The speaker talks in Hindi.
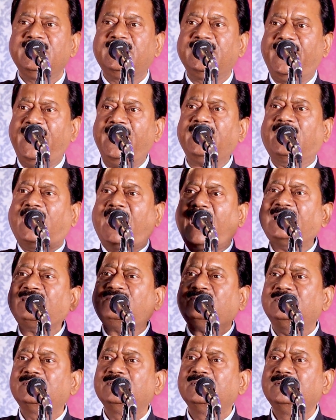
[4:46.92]
कि एक
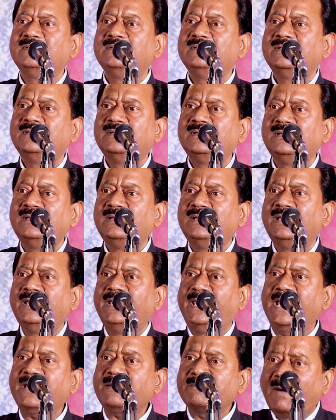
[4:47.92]
रात
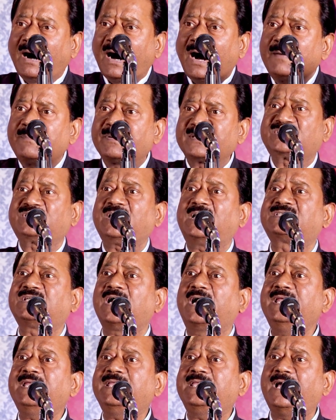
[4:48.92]
एक
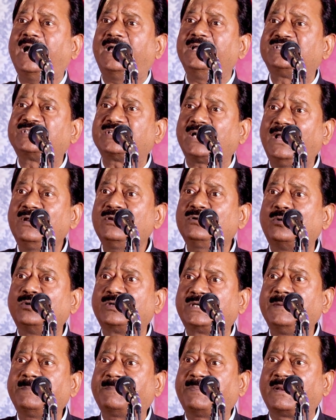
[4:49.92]
महाभ्रष्टाचारी की आलिशान
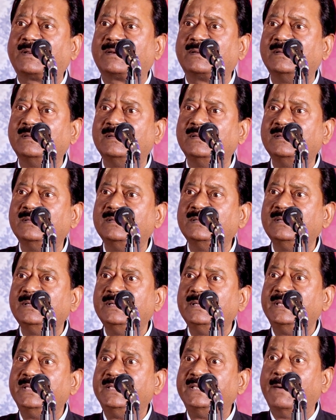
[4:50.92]
कोठी पर
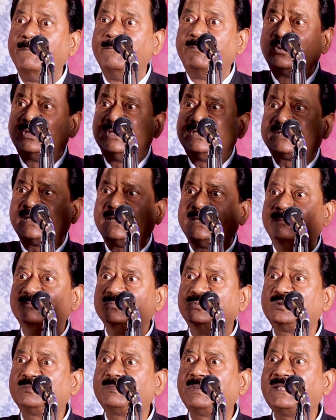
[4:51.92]
यमपुरी से
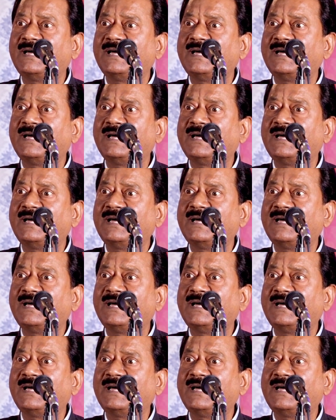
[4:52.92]
यमदूत